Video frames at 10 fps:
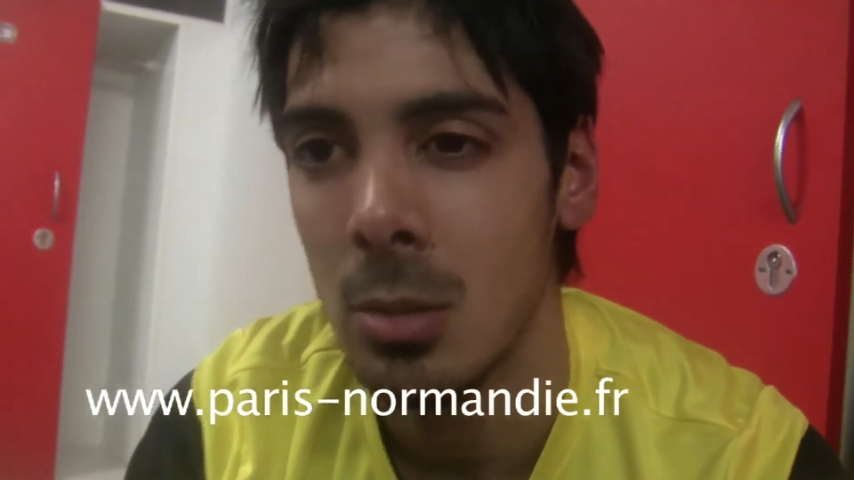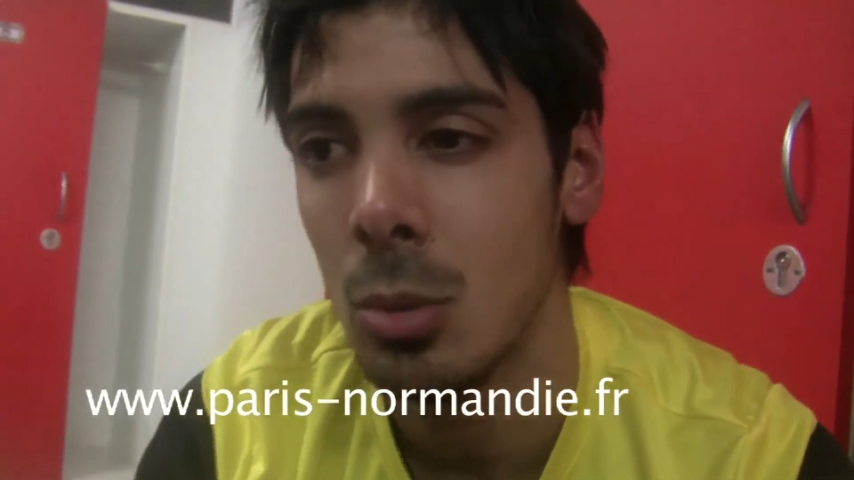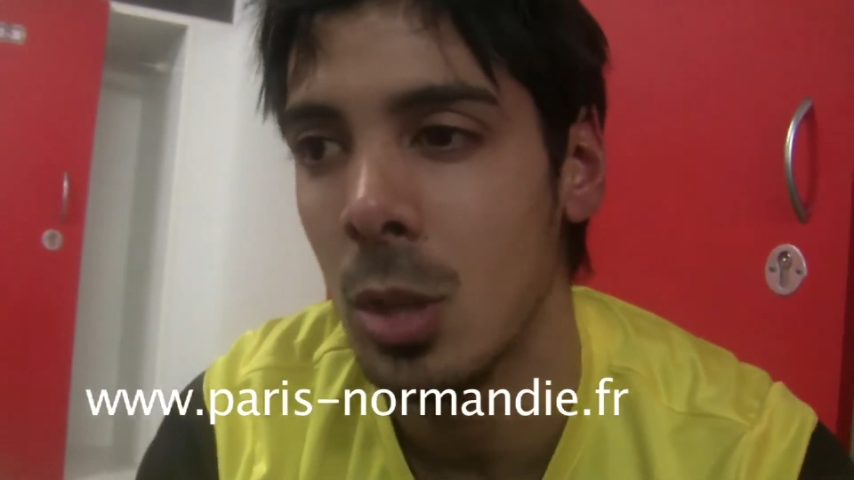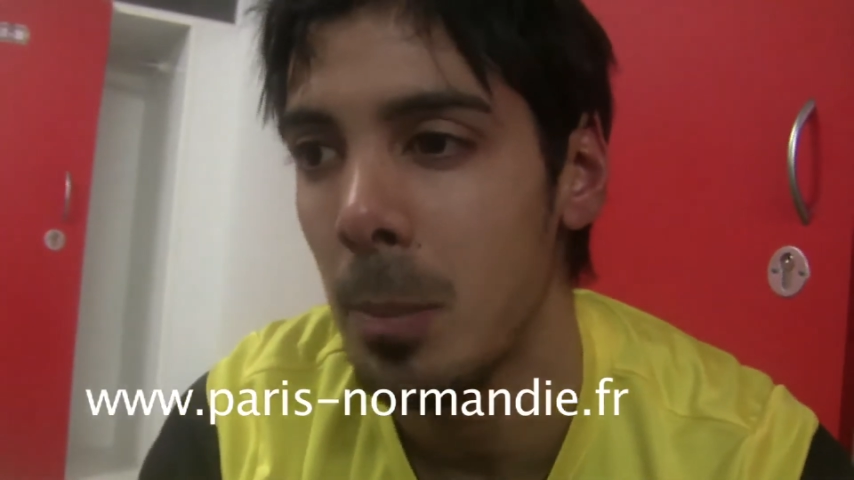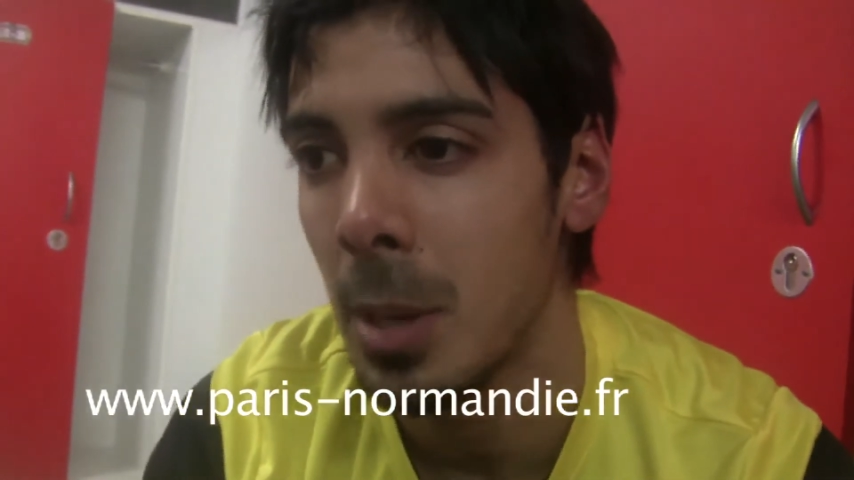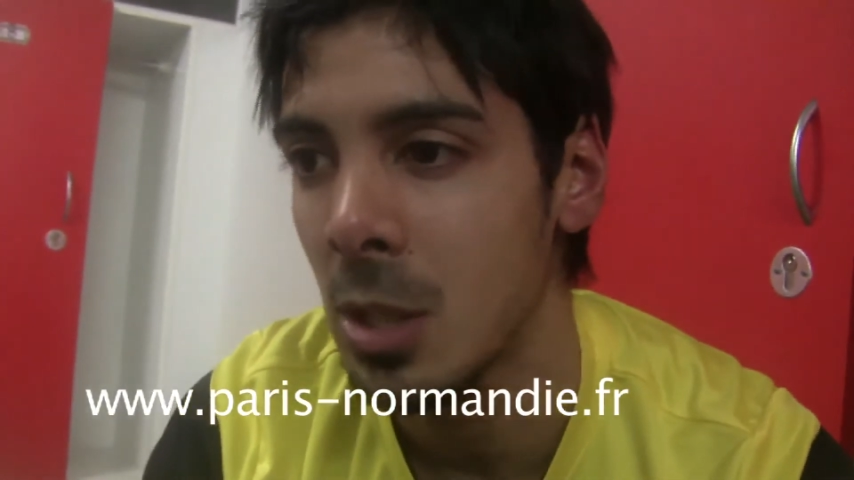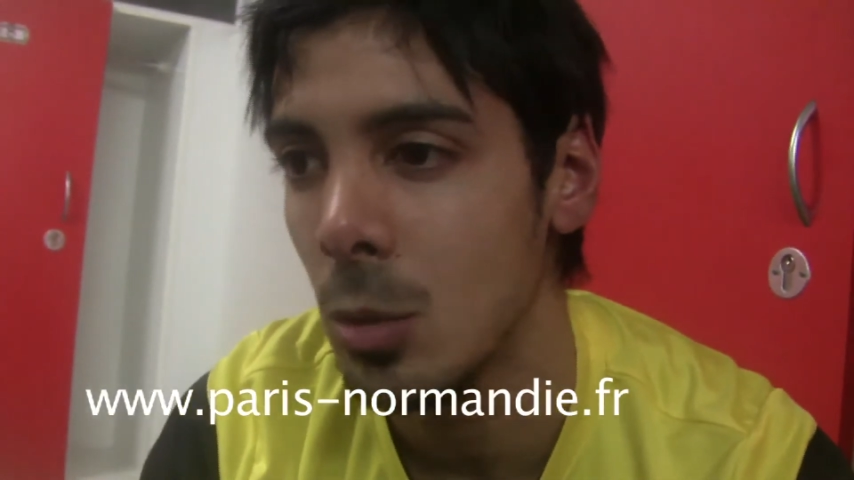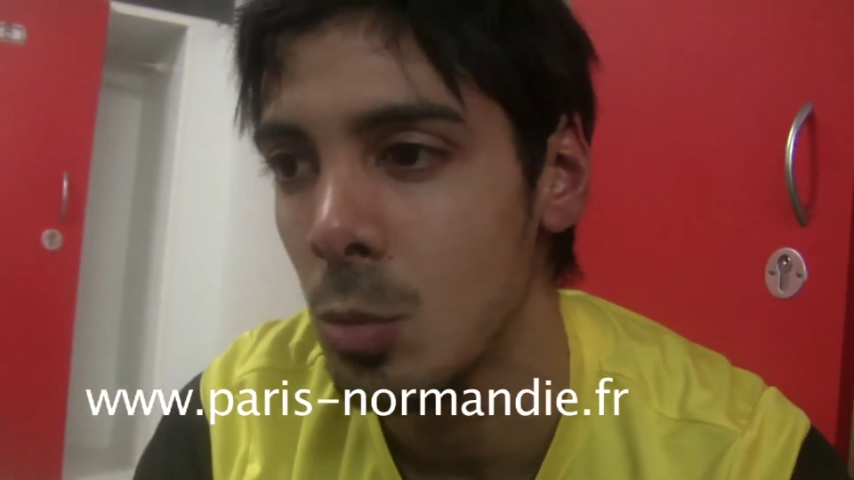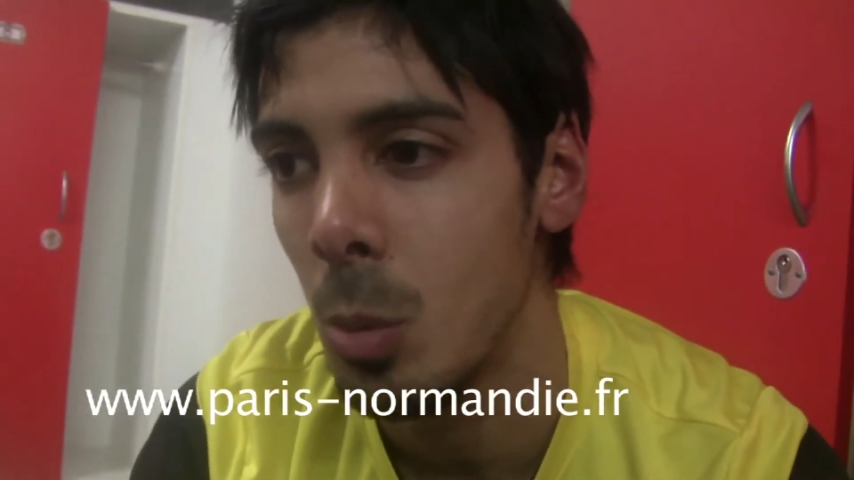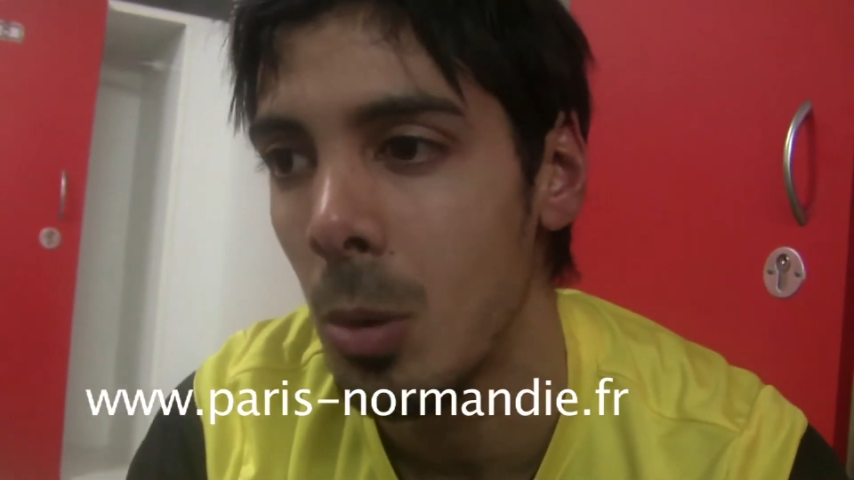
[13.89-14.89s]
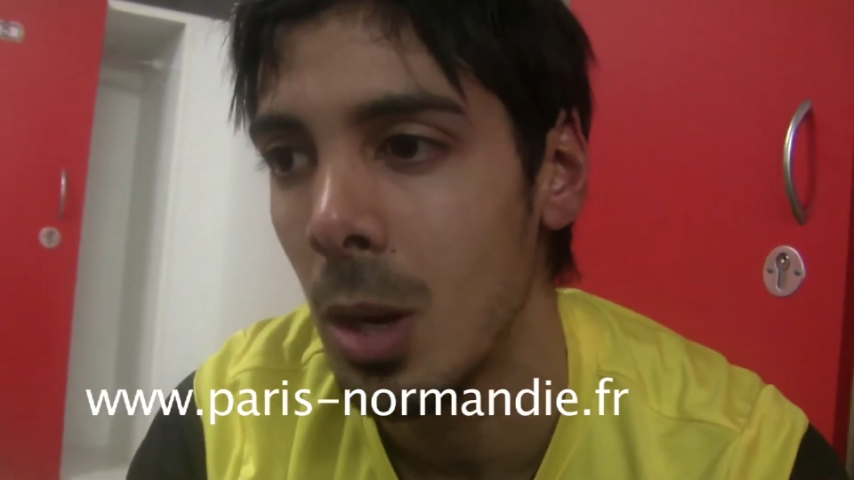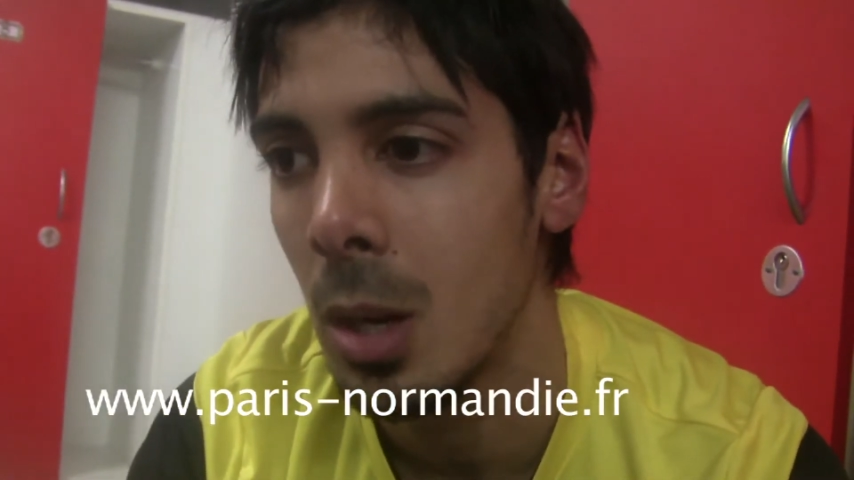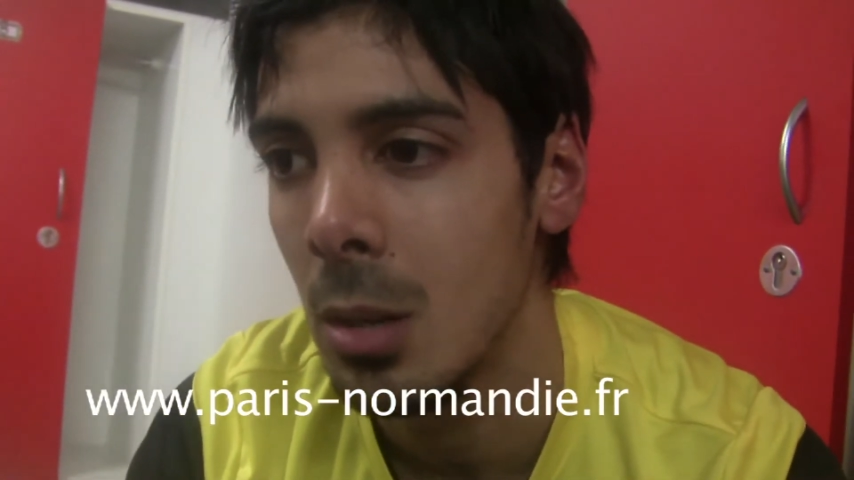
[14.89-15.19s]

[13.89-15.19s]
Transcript: Donc à partir de ce moment-là,